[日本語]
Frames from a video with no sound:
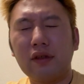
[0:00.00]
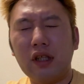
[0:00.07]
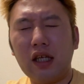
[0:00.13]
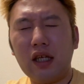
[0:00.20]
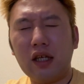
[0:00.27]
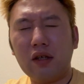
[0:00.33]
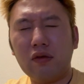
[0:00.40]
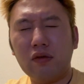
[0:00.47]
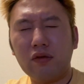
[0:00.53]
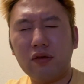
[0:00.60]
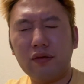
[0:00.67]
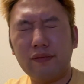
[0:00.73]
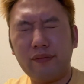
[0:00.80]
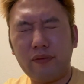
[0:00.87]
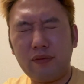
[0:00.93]
えー、この
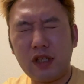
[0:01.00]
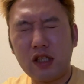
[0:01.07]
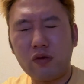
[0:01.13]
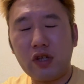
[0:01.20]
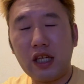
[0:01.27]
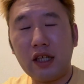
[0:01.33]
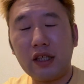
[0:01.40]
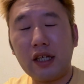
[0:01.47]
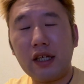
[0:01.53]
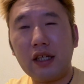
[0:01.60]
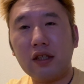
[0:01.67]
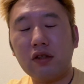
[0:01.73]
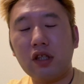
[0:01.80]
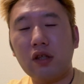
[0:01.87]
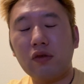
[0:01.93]
ミソリアン計画
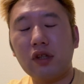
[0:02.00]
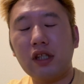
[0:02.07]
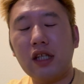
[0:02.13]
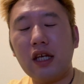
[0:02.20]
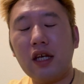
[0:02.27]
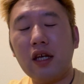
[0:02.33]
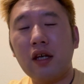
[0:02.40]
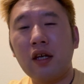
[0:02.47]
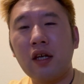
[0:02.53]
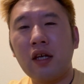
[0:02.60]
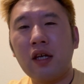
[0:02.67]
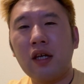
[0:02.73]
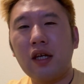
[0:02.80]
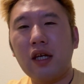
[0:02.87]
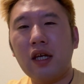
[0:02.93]
によって、
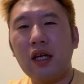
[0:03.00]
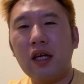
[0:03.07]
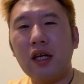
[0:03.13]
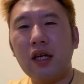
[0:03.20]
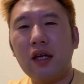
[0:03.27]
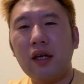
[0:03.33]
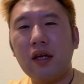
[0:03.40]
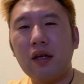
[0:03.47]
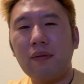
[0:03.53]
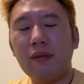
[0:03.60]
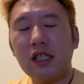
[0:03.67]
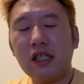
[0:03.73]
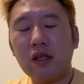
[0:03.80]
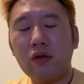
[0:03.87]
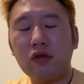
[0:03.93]
えーま
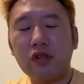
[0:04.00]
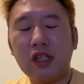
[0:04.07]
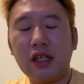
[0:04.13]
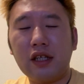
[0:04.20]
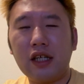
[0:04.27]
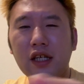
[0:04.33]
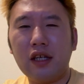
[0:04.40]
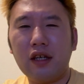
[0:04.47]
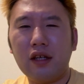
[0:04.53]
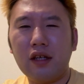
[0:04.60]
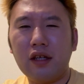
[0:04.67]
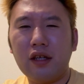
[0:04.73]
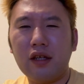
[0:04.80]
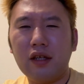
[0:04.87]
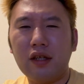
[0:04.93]
あ、全国展開
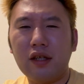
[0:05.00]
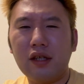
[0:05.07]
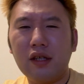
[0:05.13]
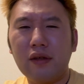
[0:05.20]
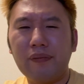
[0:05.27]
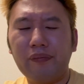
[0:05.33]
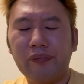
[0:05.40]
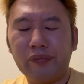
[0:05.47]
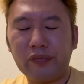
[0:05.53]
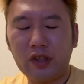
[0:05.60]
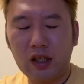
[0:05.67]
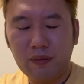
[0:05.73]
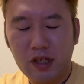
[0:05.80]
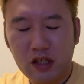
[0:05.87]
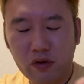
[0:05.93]

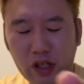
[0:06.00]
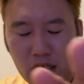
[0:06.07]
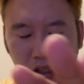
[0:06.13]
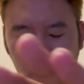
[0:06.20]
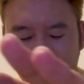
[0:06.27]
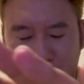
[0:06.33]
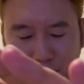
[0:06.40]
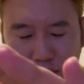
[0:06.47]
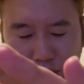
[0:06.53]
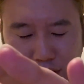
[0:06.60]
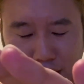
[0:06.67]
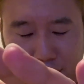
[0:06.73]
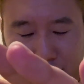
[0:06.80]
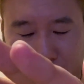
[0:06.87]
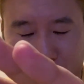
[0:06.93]
ミソリアンが全国
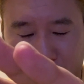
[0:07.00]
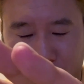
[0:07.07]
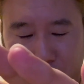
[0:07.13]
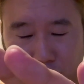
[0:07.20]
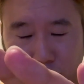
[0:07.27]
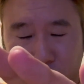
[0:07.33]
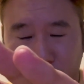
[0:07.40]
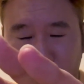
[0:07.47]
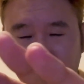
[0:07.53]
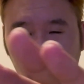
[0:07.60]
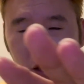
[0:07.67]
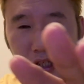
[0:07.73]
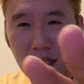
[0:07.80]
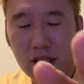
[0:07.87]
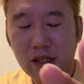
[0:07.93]
展開店頭に置か
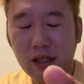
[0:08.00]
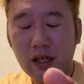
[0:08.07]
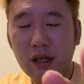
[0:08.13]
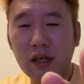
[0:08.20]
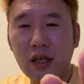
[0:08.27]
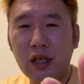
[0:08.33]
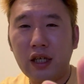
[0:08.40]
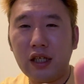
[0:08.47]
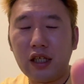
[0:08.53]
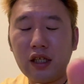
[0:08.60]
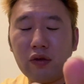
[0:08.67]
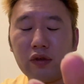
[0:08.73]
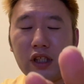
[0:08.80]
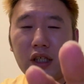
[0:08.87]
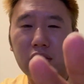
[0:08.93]
れてですねい
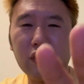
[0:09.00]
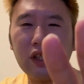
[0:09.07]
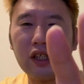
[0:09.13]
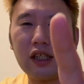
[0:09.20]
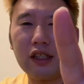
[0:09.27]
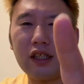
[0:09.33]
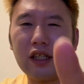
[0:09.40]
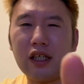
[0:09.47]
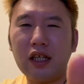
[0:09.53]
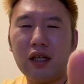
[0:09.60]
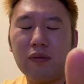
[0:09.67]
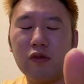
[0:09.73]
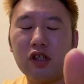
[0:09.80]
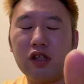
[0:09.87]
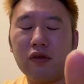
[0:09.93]
ろんな方が
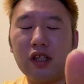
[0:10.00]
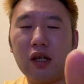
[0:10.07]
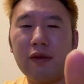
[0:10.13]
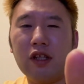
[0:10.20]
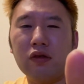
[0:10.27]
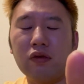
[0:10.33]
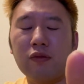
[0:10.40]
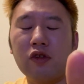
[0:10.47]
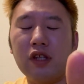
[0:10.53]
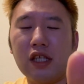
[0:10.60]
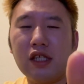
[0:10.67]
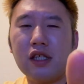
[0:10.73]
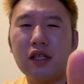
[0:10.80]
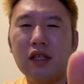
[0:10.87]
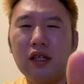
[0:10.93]
もちろん食べると思うんで
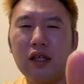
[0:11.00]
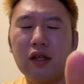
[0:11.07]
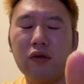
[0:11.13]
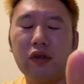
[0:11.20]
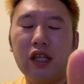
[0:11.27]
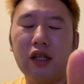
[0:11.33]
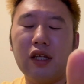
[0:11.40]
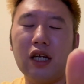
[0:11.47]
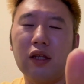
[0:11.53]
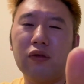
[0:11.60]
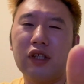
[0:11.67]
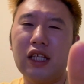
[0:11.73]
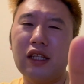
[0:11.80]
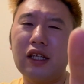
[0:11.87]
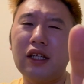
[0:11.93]
すこれあの
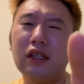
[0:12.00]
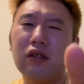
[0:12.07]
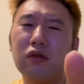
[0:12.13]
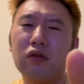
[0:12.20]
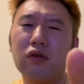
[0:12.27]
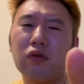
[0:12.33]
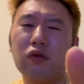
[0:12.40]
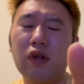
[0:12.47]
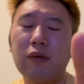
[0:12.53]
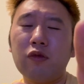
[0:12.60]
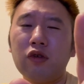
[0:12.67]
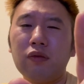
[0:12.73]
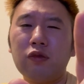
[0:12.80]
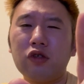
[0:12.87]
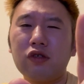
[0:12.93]
なんでかっていうとこれ
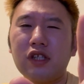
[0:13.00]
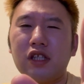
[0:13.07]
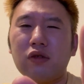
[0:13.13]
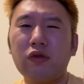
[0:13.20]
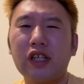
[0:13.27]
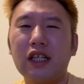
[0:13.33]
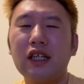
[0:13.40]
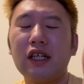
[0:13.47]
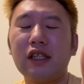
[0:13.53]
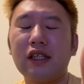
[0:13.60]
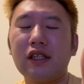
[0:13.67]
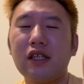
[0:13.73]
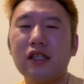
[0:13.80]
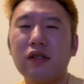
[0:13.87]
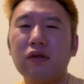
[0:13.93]
も僕すごい考えた
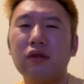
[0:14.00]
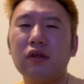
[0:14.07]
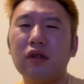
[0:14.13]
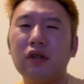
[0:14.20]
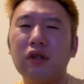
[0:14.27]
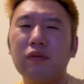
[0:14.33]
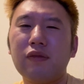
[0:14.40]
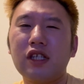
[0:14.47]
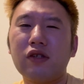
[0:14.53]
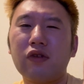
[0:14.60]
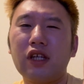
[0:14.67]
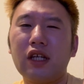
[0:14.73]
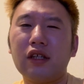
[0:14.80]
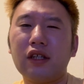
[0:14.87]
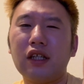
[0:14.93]
んですよ
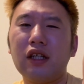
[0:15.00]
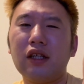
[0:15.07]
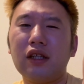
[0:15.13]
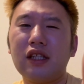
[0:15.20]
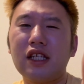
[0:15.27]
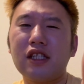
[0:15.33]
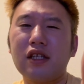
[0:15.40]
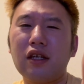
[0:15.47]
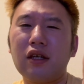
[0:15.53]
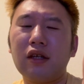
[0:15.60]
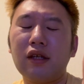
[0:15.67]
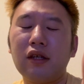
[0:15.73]
ミソリアンがなぜ